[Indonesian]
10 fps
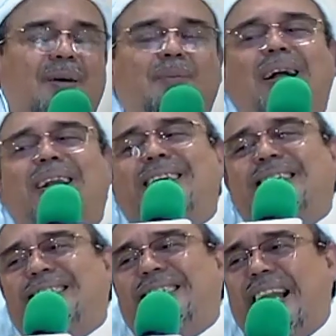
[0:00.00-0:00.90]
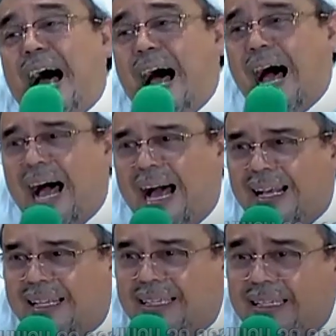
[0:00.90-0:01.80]
males
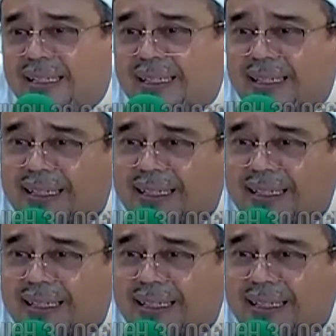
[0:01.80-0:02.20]
lagi.